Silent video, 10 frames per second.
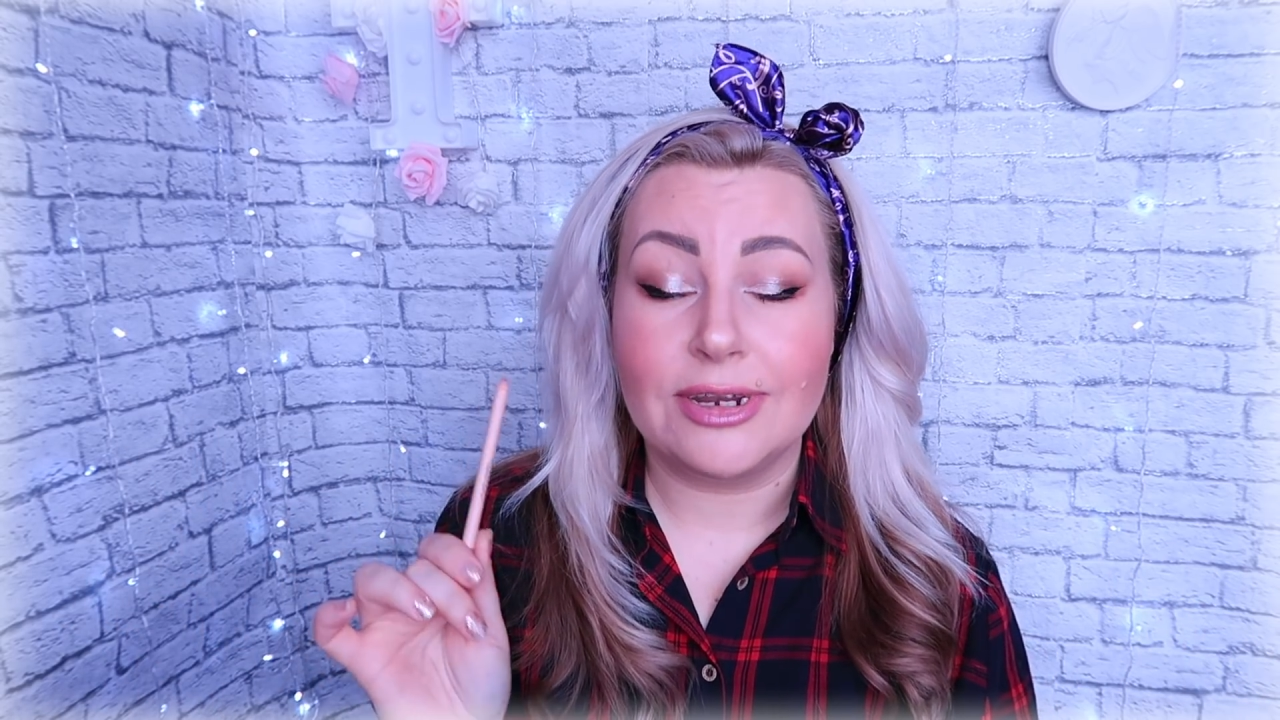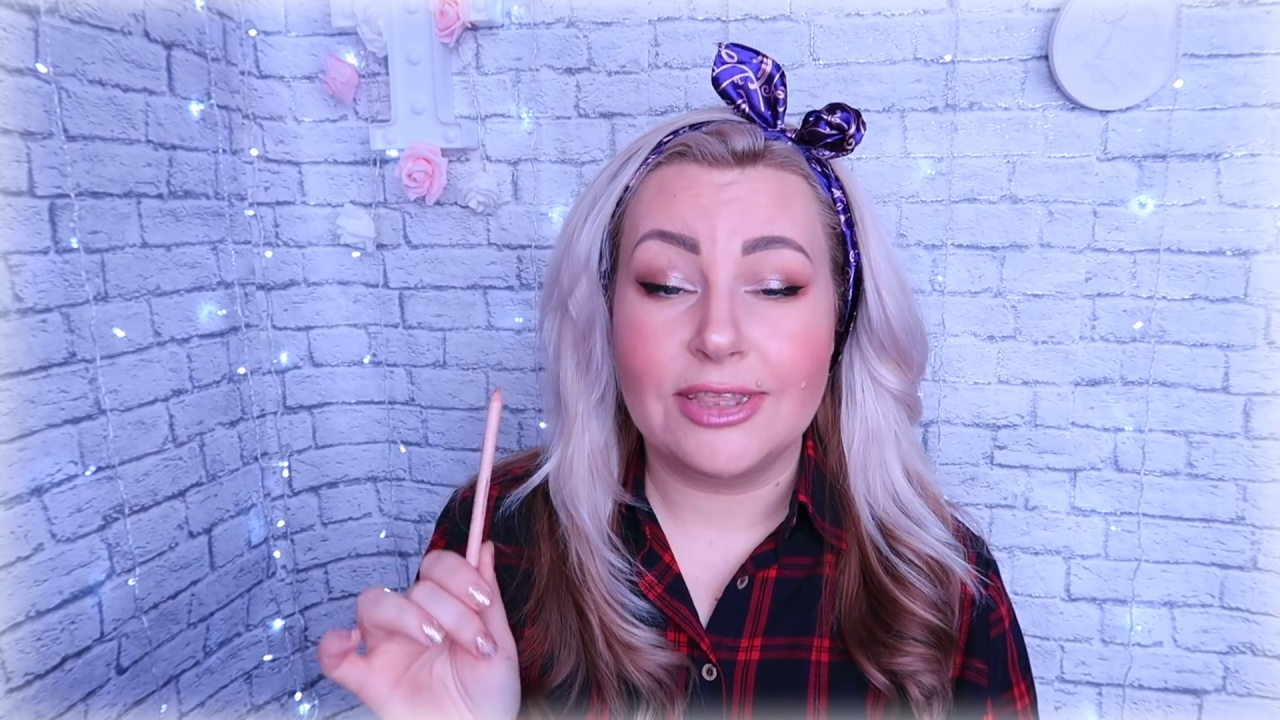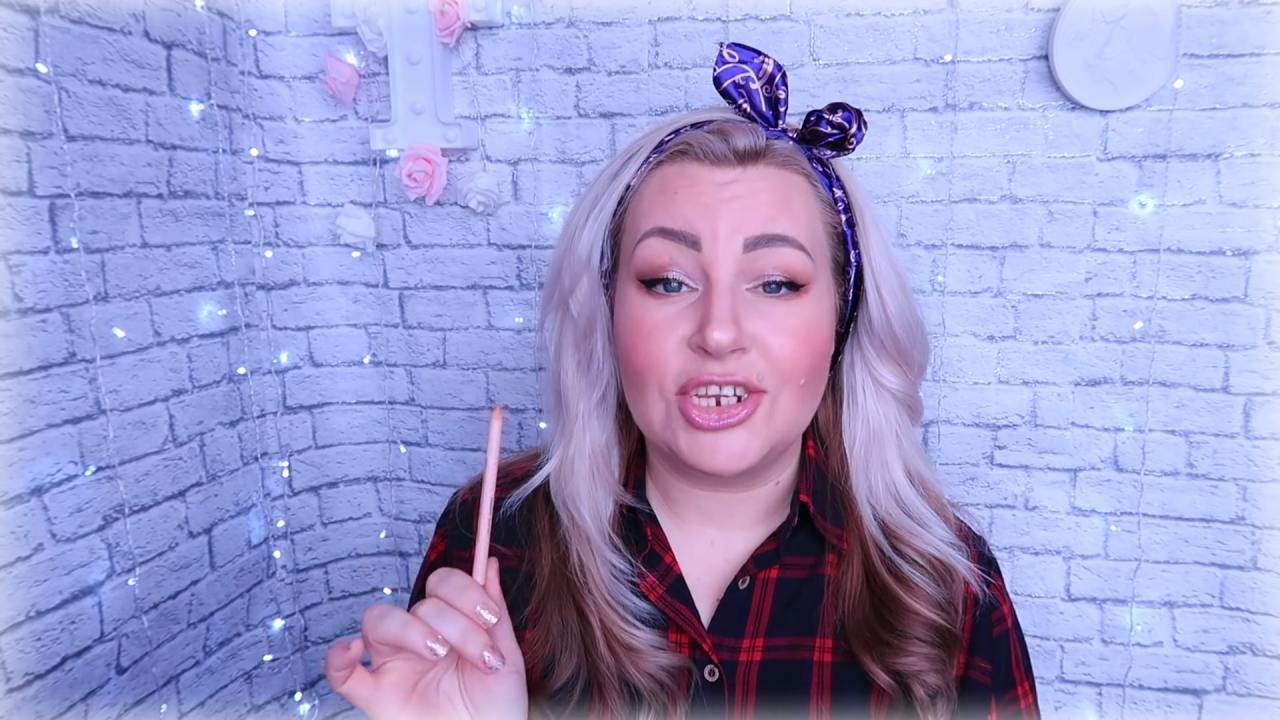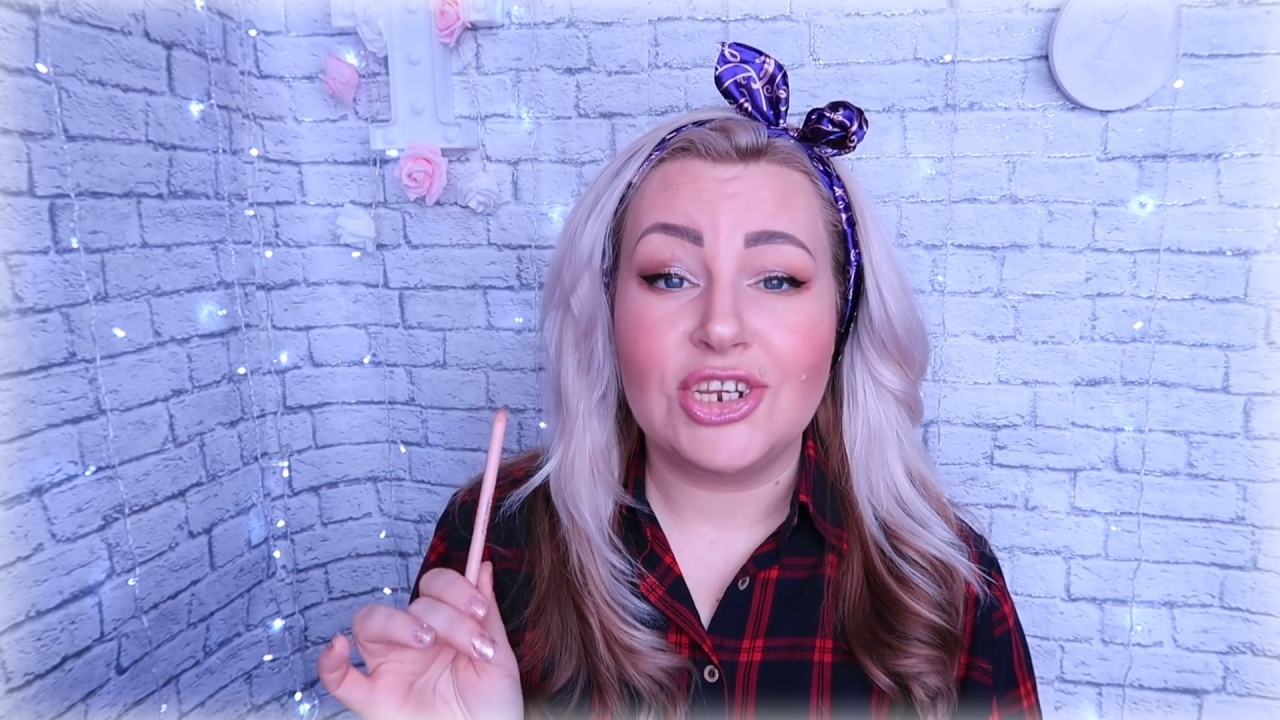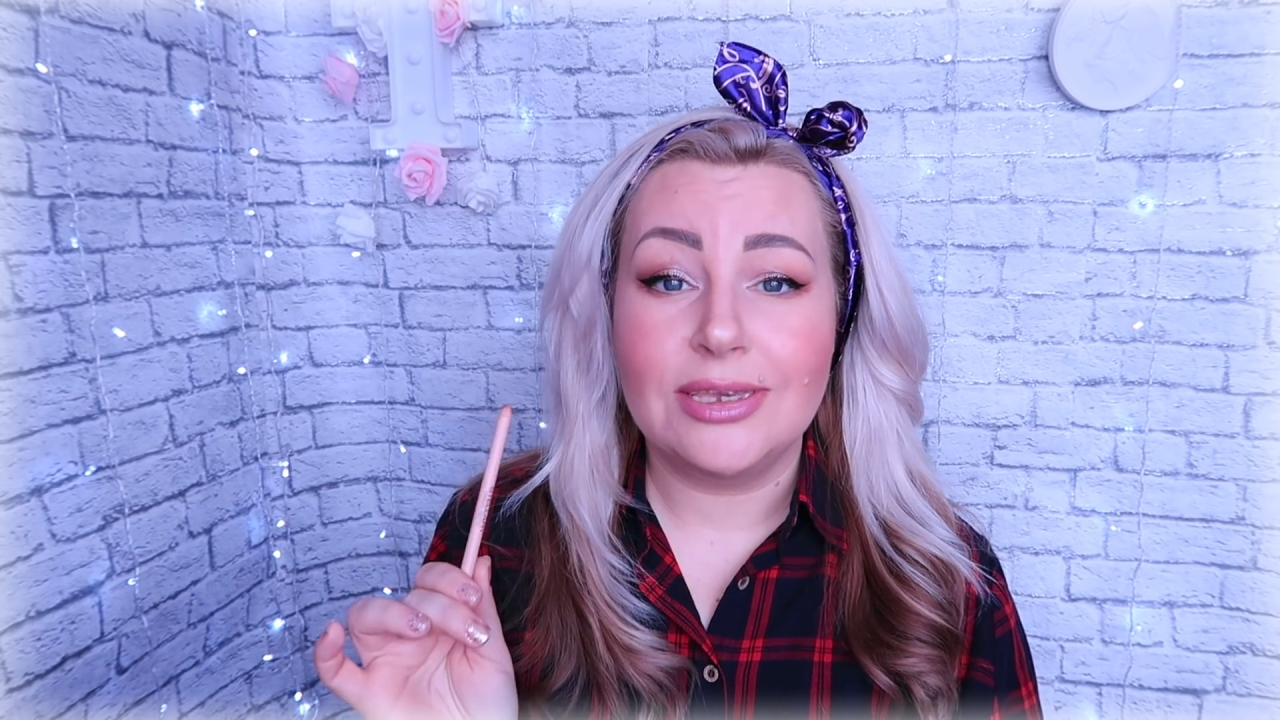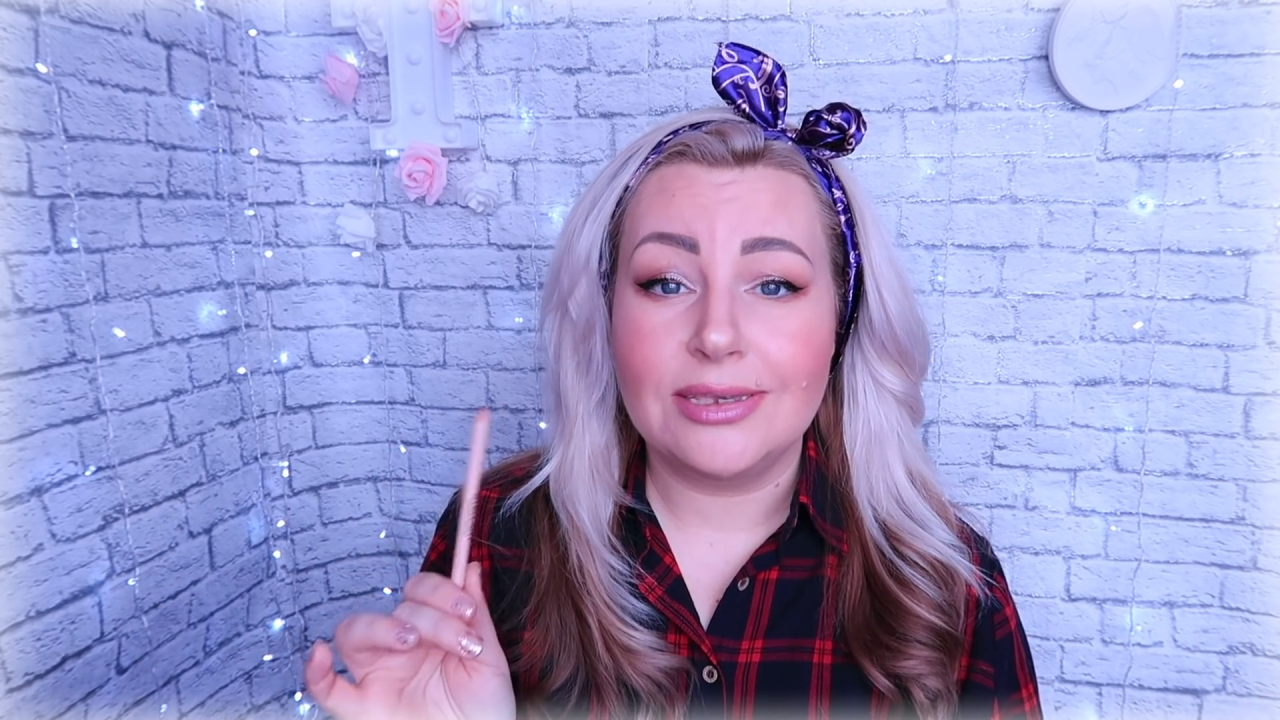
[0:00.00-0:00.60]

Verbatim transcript: карандаша